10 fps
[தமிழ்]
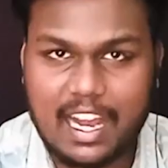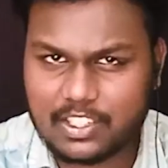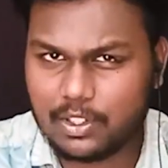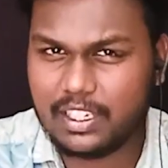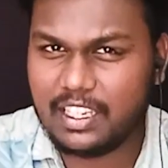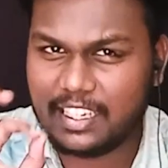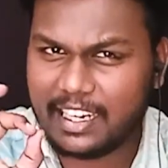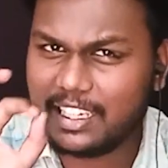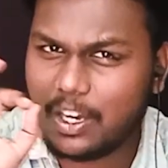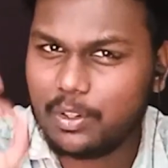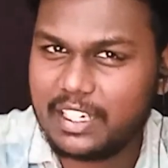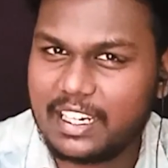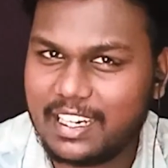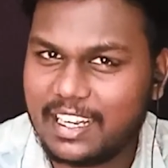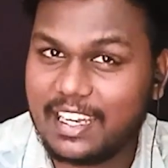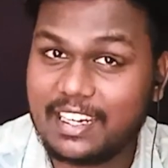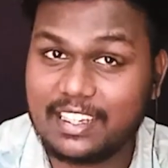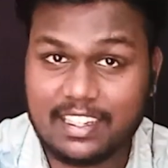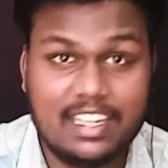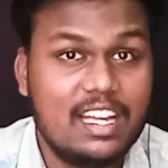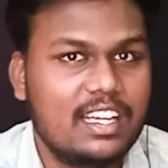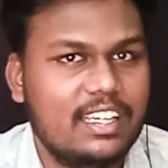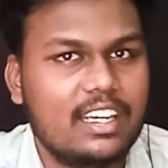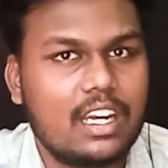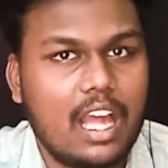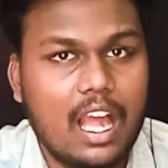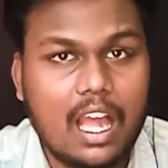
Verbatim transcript: ஆக்சுவலி இங்கே தான் ஒரு டெக்னிக்கே இருக்குது என்னென்னா